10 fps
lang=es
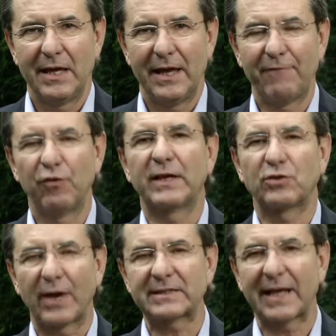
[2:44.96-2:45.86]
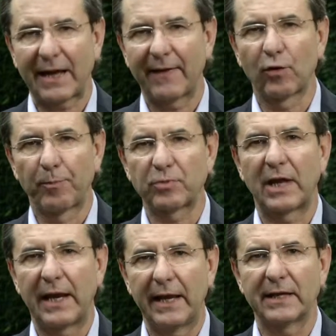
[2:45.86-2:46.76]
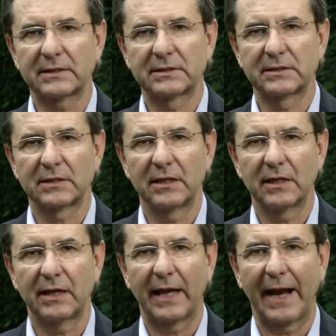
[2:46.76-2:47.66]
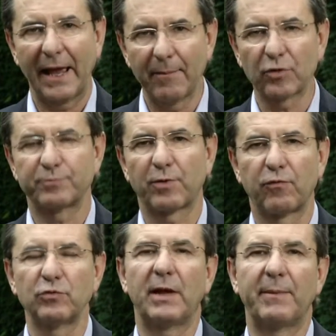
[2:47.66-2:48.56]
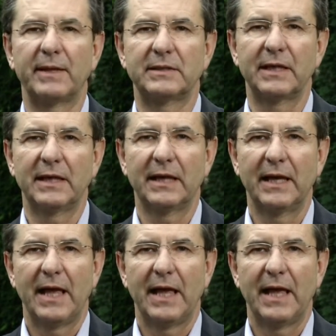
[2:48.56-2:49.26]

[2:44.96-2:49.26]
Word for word: En Fundación Azteca de Grupo Salinas creemos profundamente